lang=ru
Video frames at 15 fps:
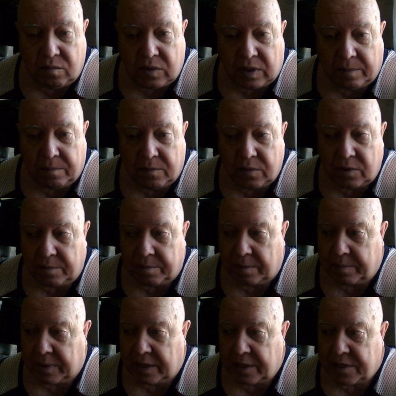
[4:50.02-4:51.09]
там, типа,
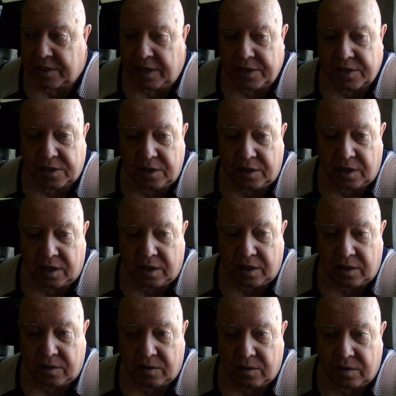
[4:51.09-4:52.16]
полицейский
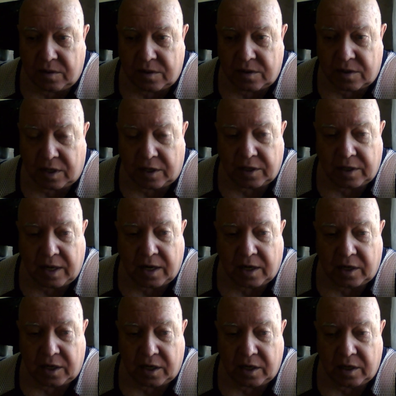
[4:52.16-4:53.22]
или
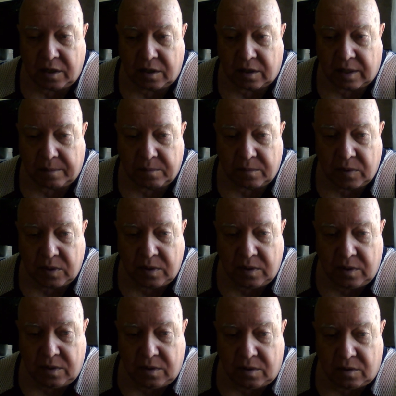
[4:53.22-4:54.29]
следак, или там,
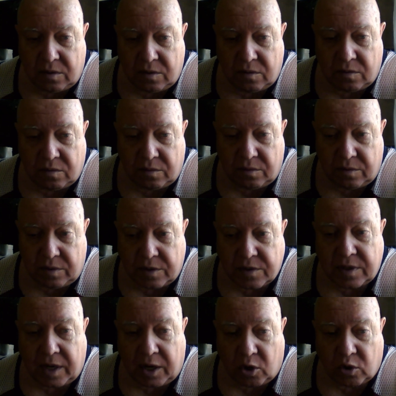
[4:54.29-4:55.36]
не
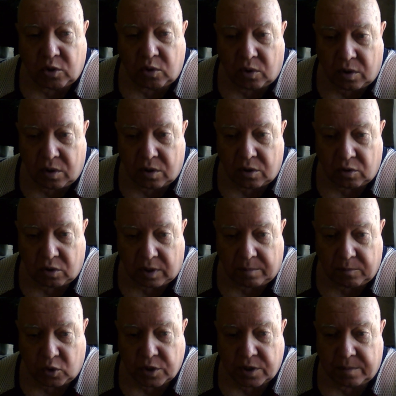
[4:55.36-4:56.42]
знаю, кто, кто
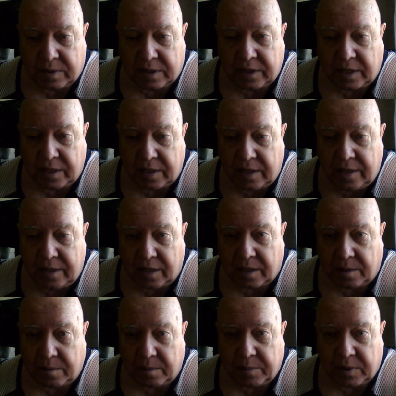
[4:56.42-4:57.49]
там может обладать
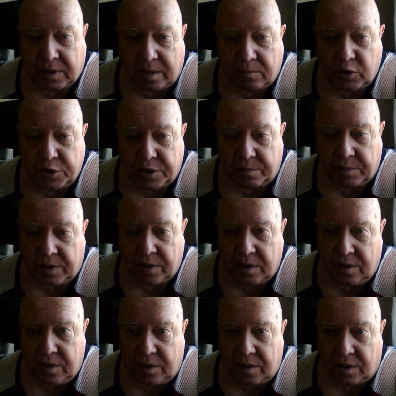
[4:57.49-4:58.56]
такими полномочиями,
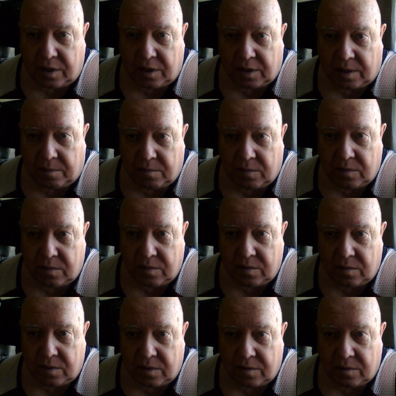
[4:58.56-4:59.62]
или там
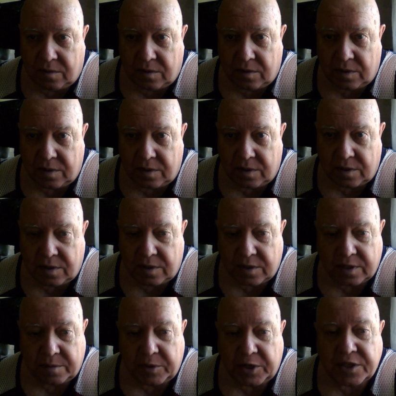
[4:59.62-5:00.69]
из
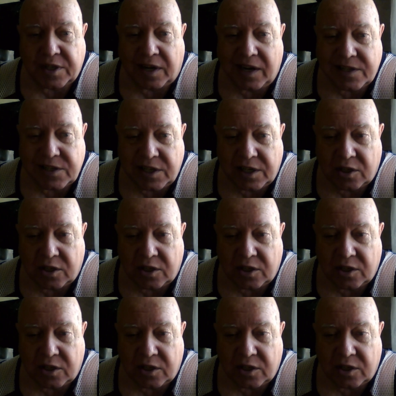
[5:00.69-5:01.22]
администрации